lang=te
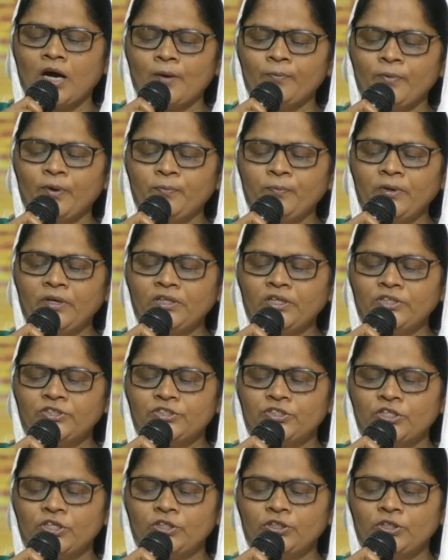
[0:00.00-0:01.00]
ఆమె మీద
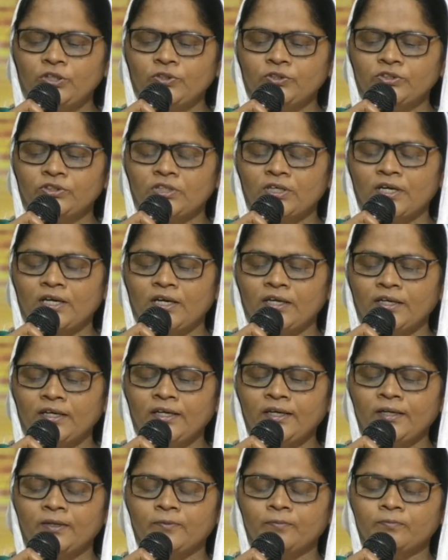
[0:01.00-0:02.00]
చేతులు
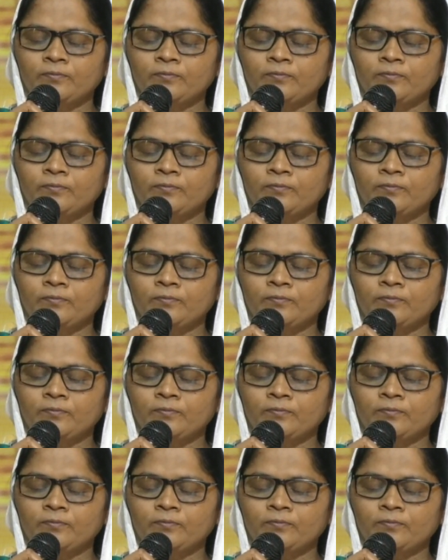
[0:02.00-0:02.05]
ఉంచగానే